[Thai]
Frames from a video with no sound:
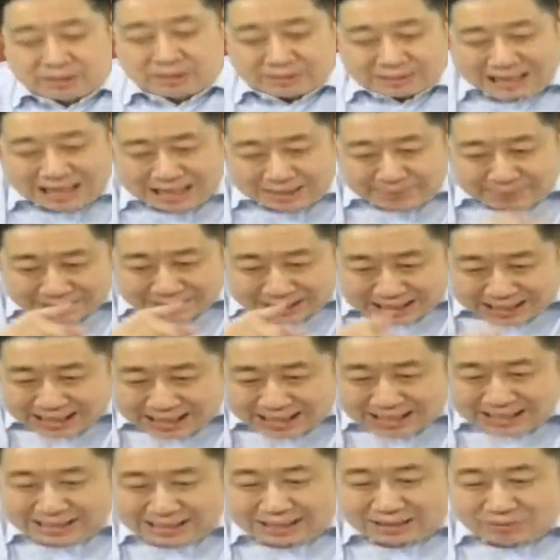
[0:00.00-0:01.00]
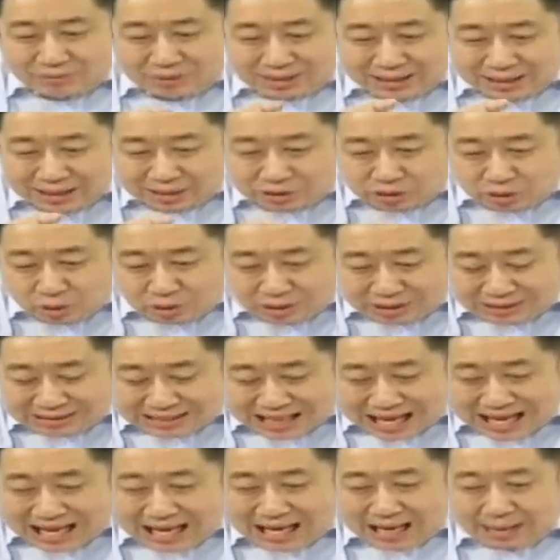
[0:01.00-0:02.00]
ในประเทศเนี่ยวันนี้โตโย
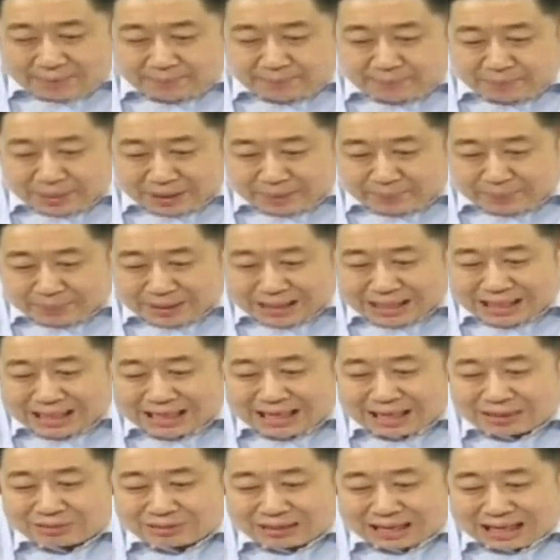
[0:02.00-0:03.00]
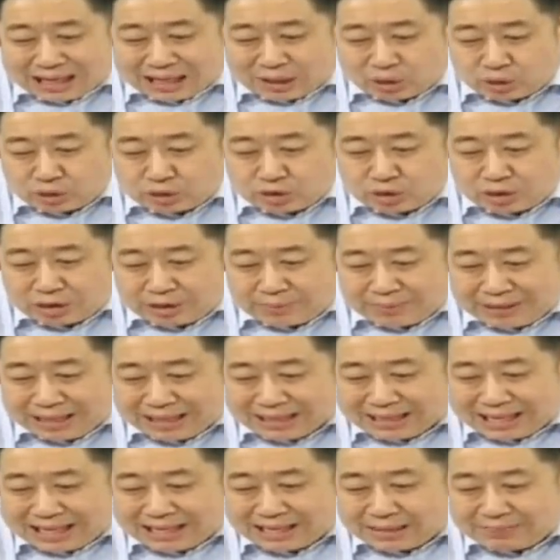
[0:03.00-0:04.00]
ต้าเปิดเผยแล้วตลาดรถยนต์ในประเท
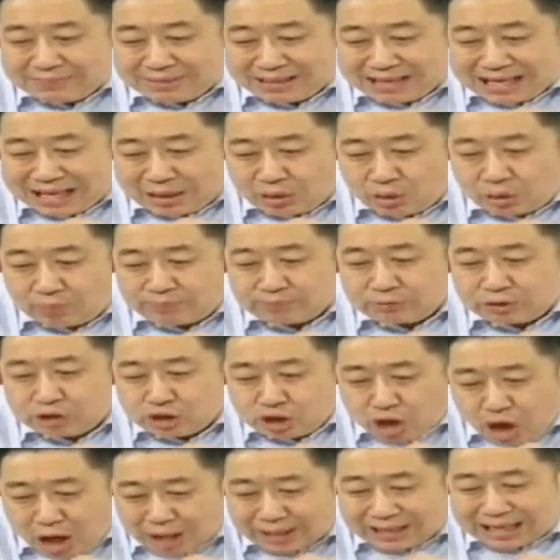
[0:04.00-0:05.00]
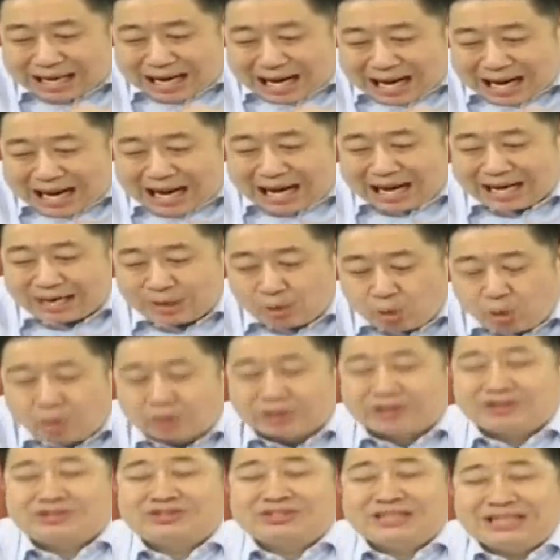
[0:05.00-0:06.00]
ศไทยเดือนมีนาคมยอดขายห
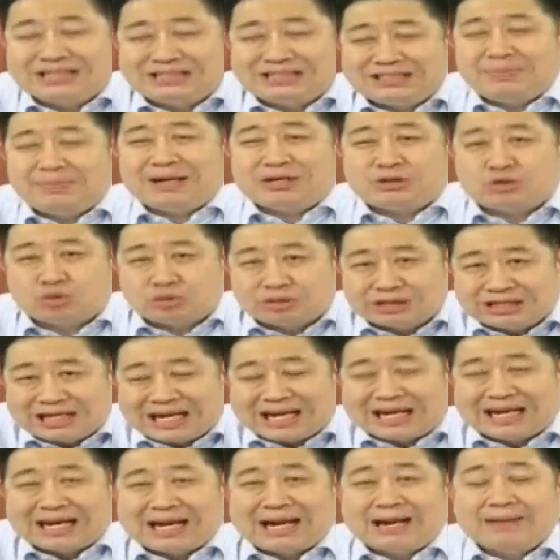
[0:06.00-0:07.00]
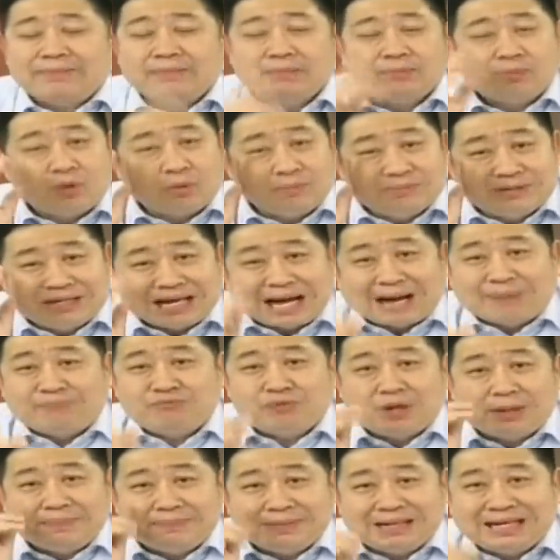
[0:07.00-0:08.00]
ด สี่เอ็ดจุดเจ็ด นะฮะผม
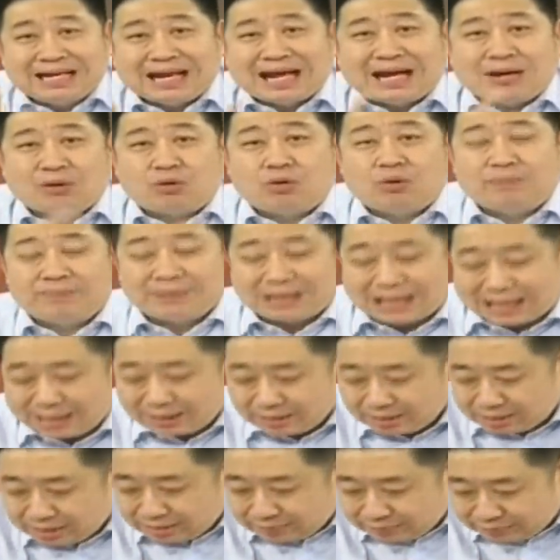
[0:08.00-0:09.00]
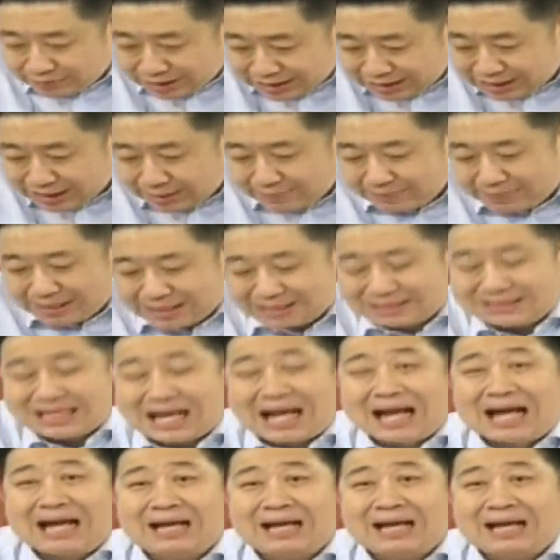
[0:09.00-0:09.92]
ย้ำว่ามีนาคมนะนี่เดือนเมษา